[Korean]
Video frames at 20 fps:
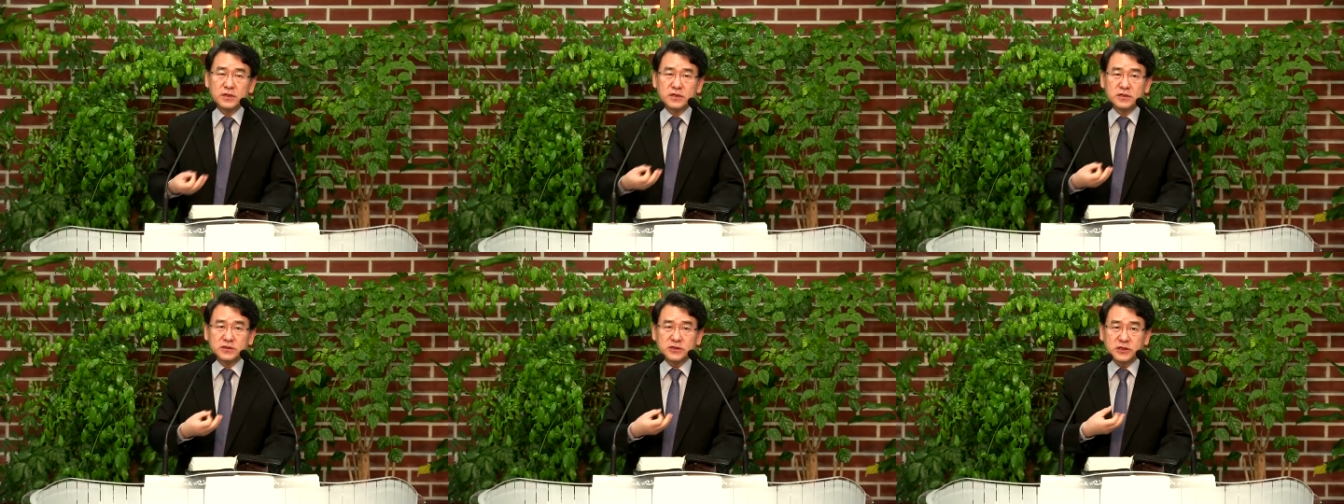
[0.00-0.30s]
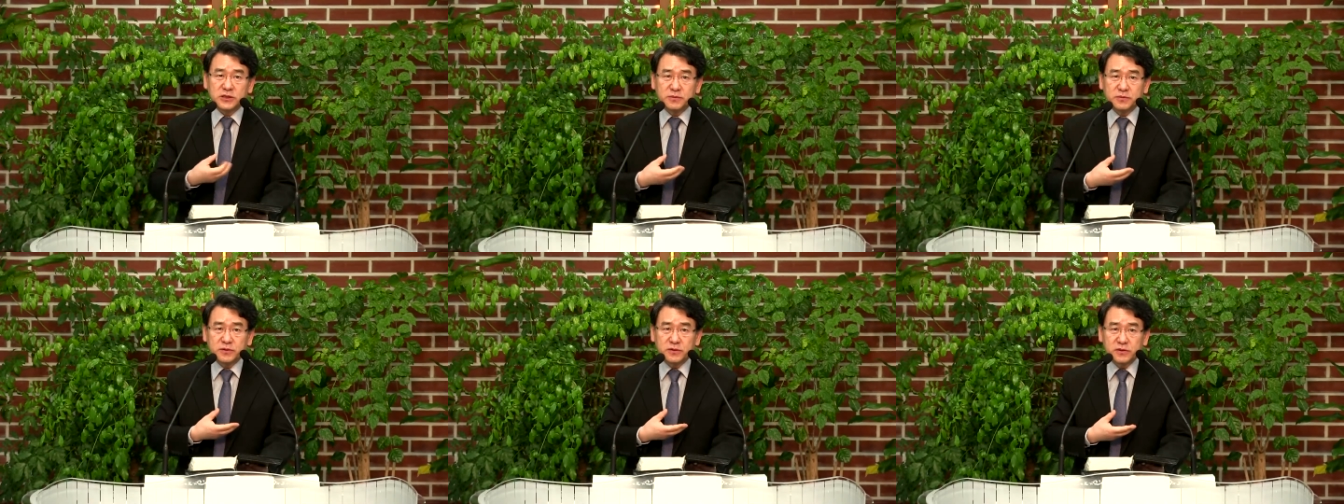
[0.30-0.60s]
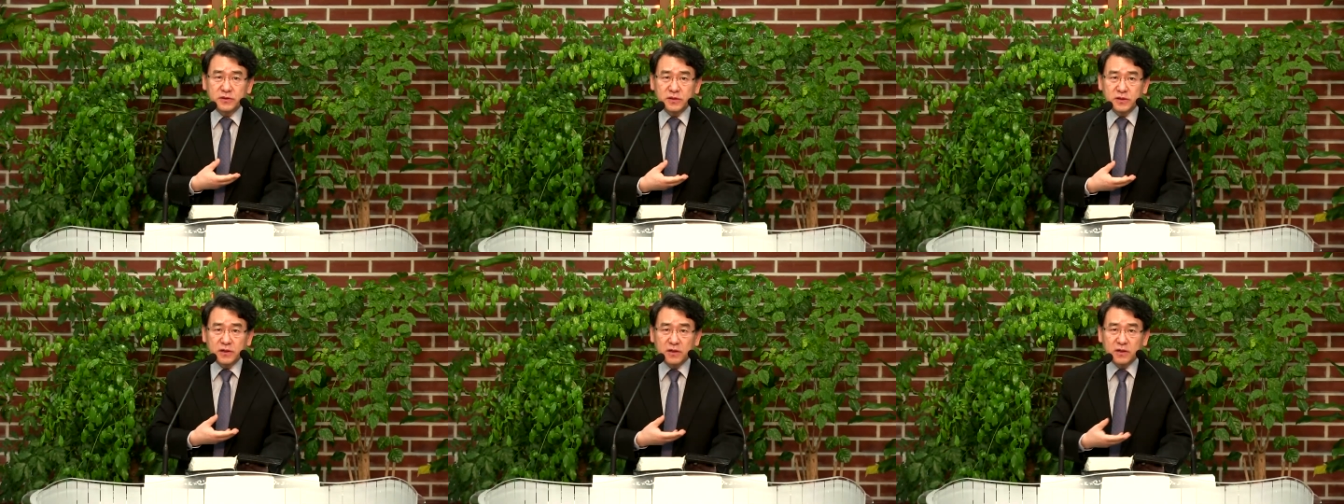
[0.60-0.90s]

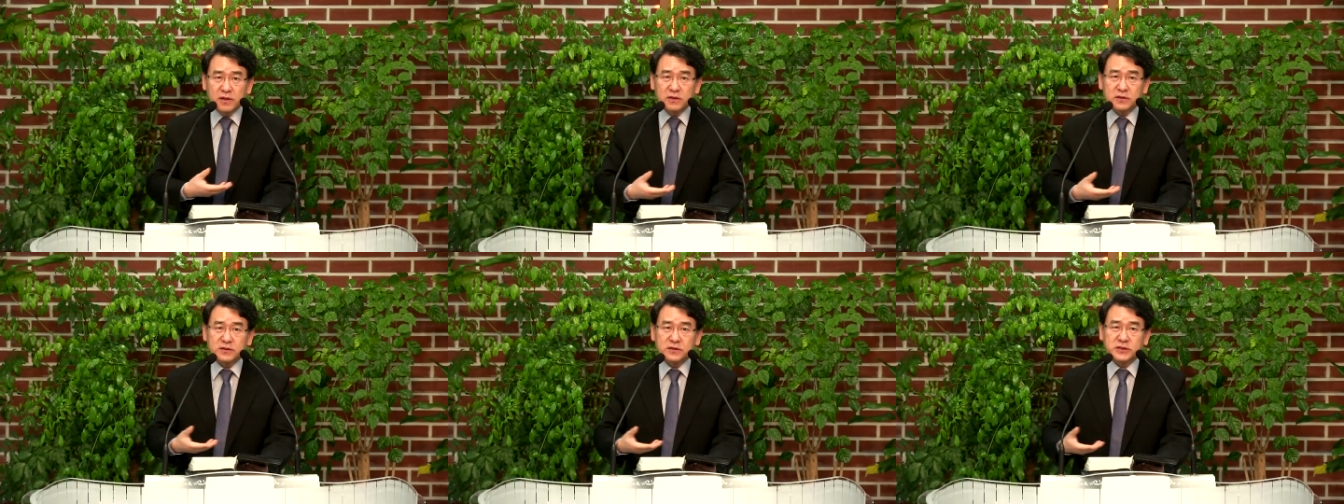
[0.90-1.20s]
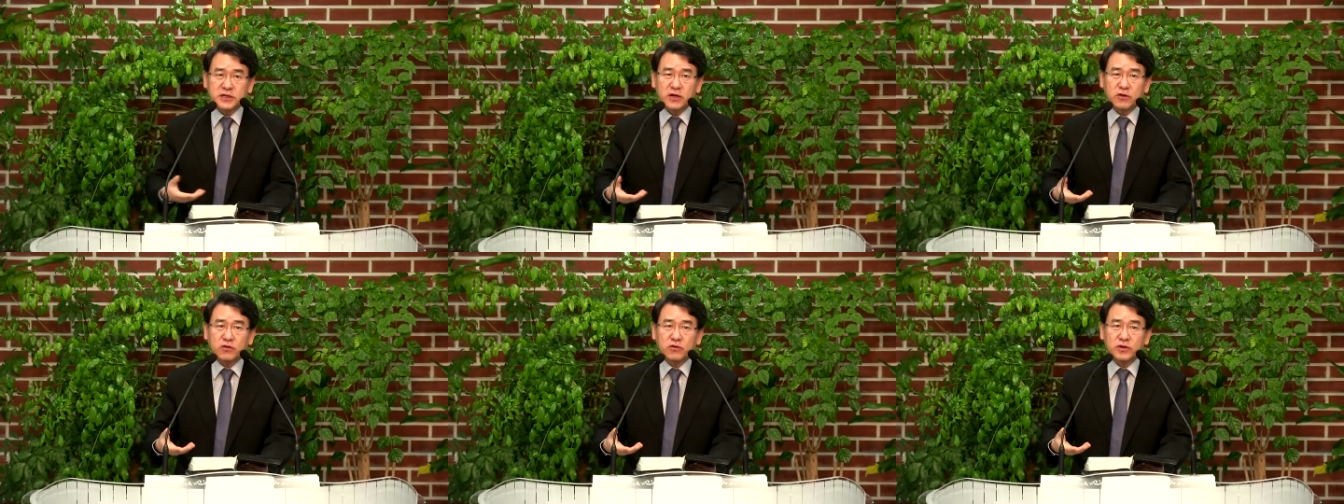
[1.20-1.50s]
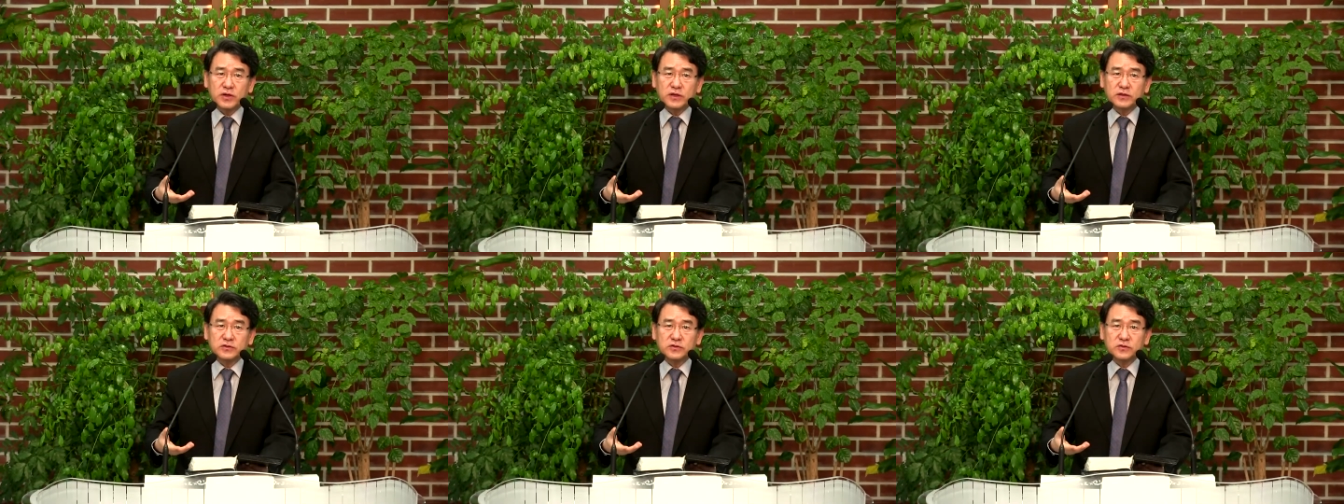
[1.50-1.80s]
집을
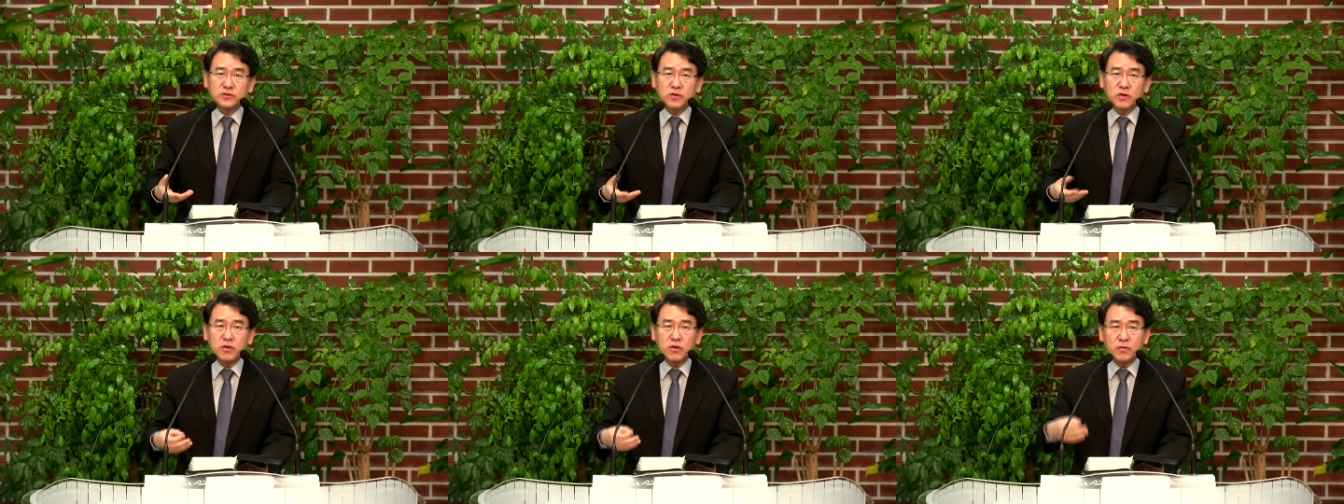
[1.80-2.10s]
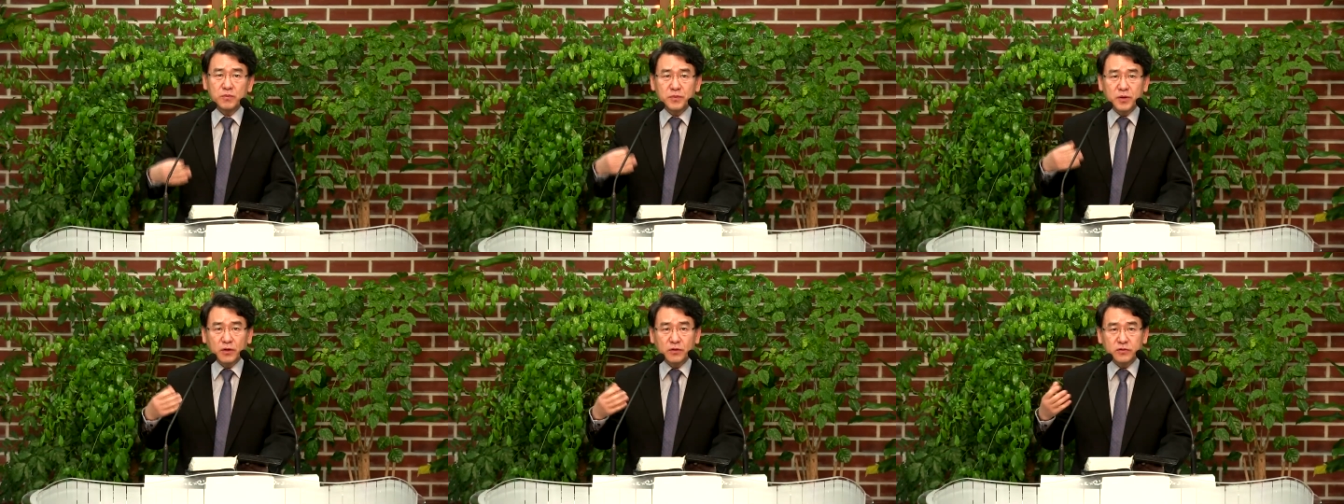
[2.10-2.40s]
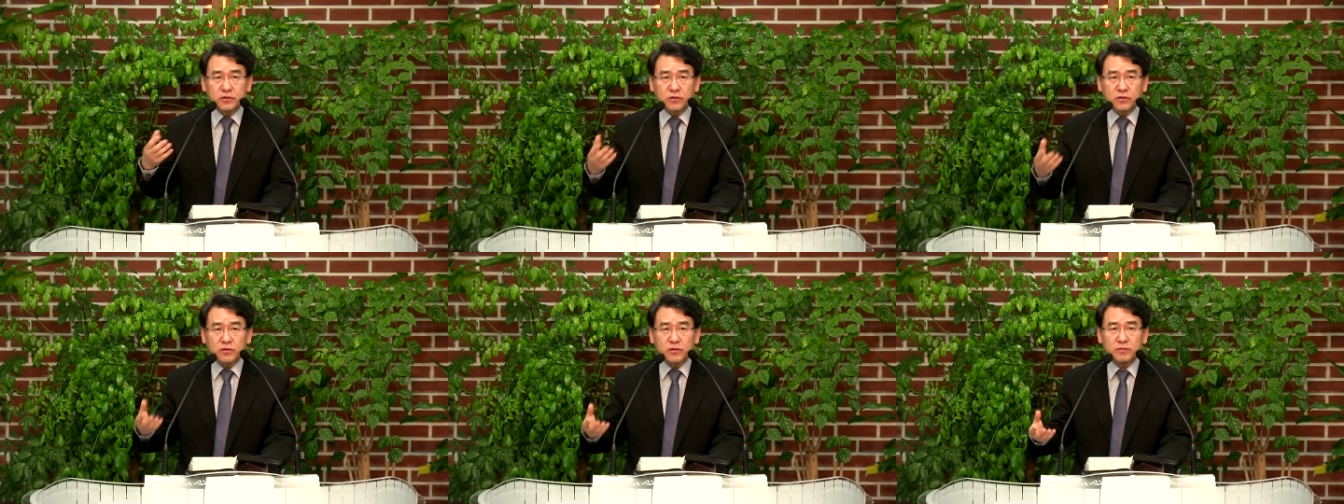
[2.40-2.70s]
제공해주고
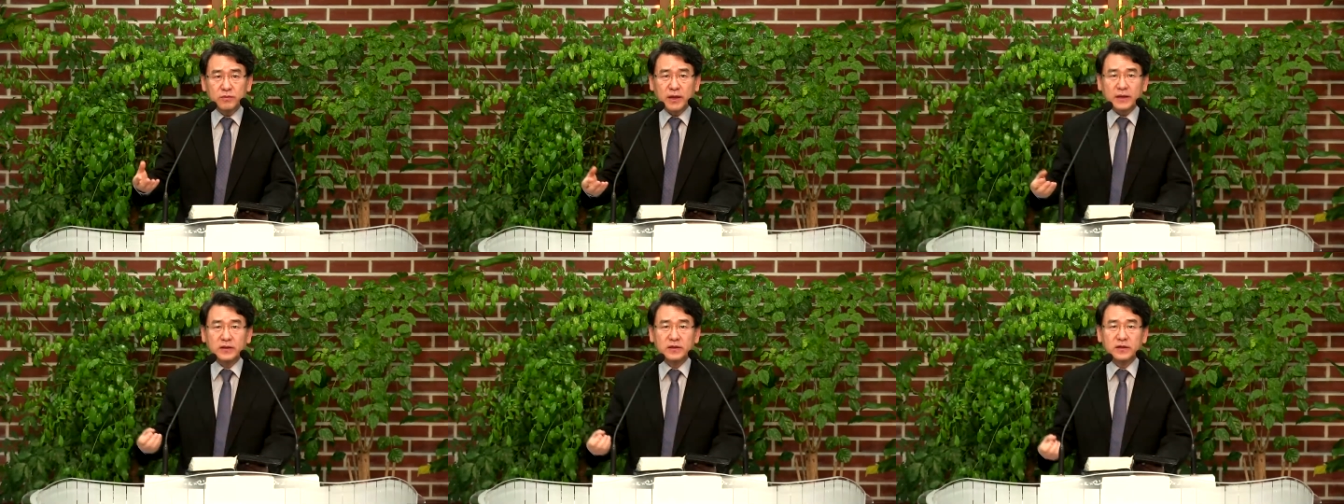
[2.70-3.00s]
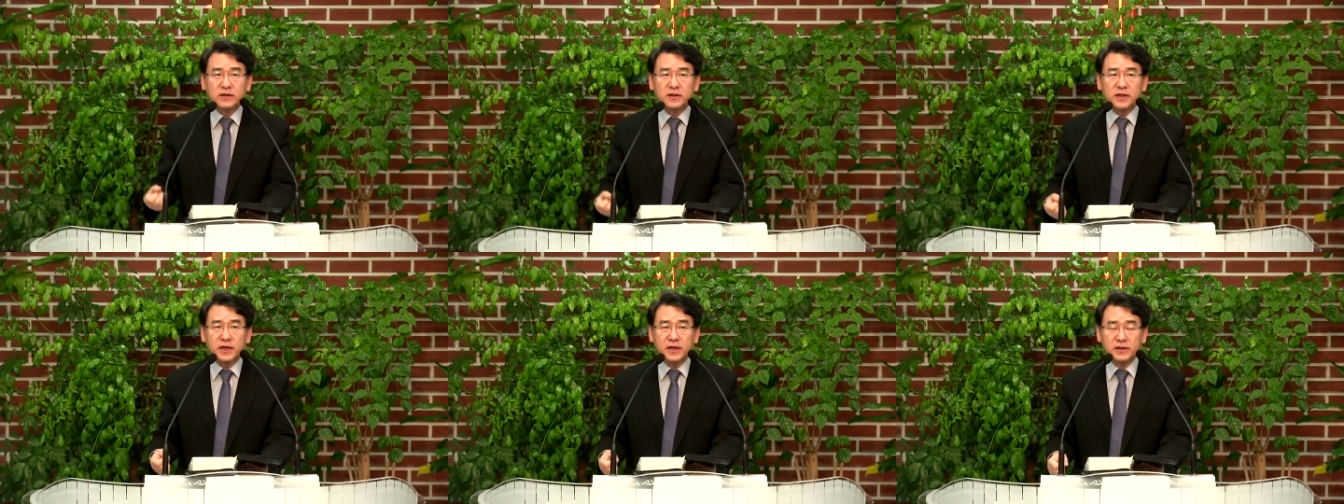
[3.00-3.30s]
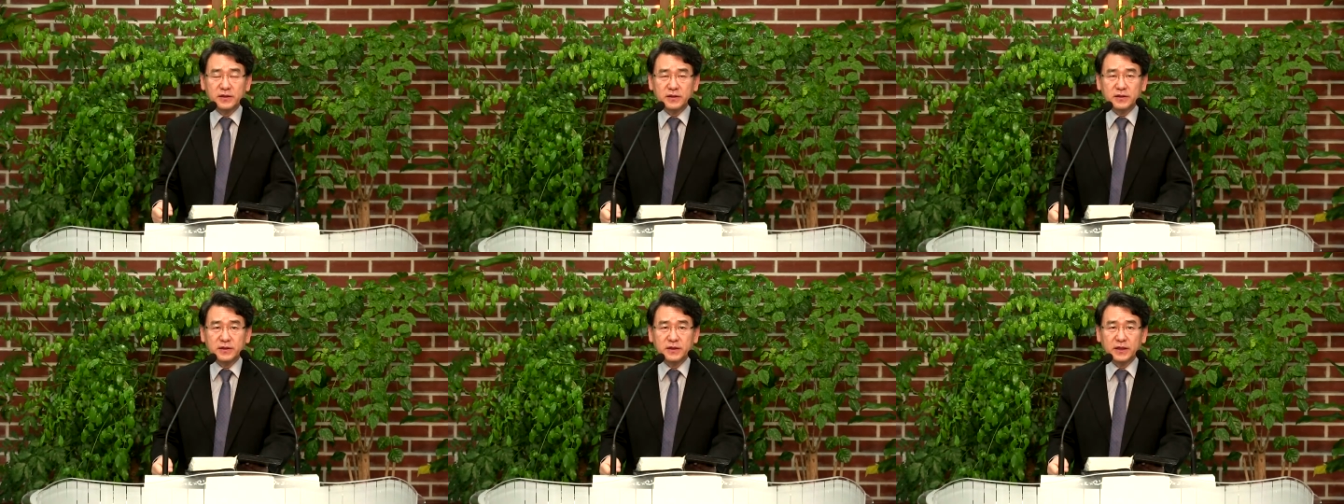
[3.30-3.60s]
벽돌을 만들게
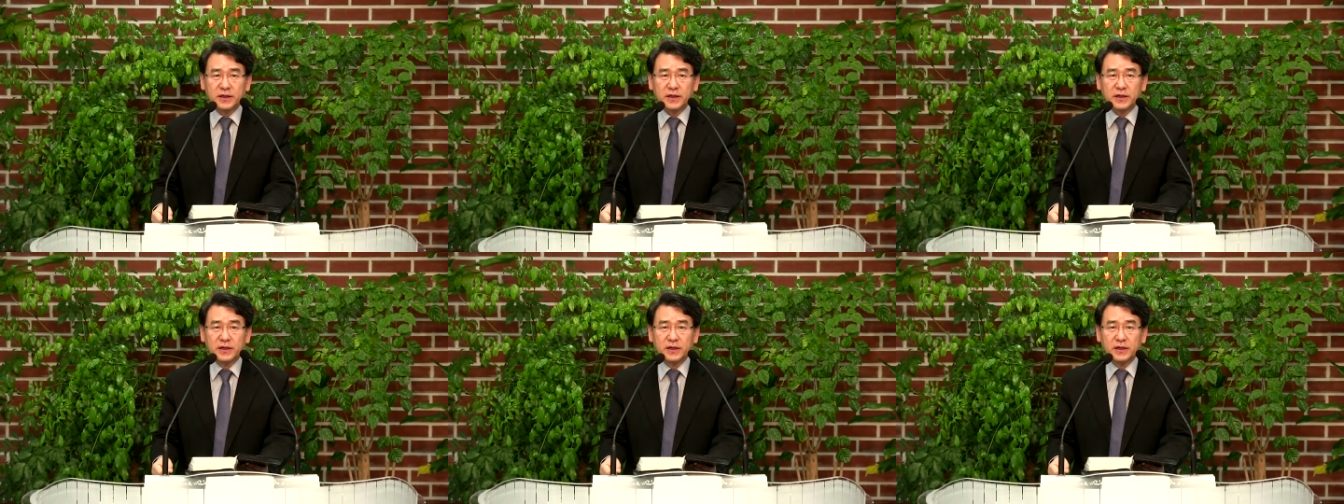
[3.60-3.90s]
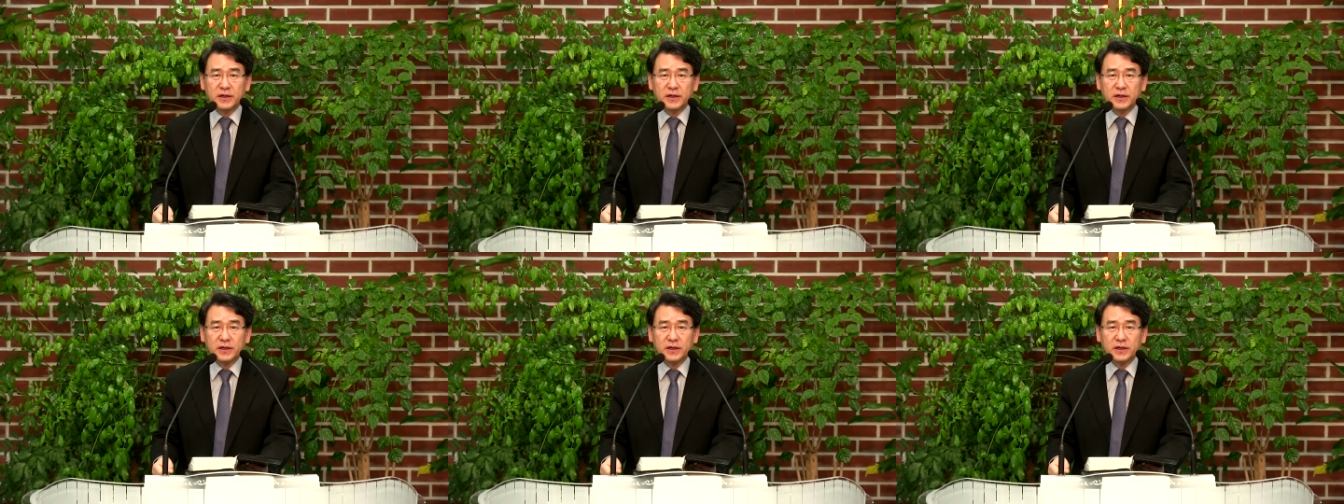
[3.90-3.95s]
했는데